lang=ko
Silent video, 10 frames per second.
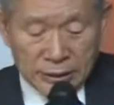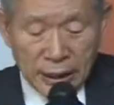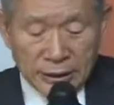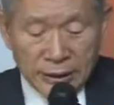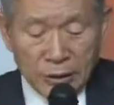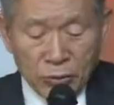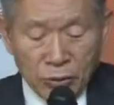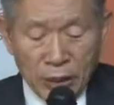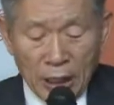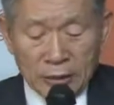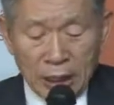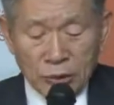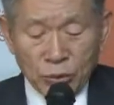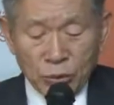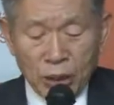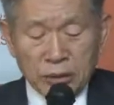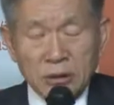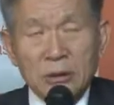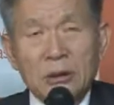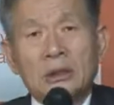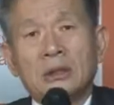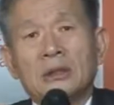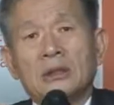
자신의 고향 다소로 가서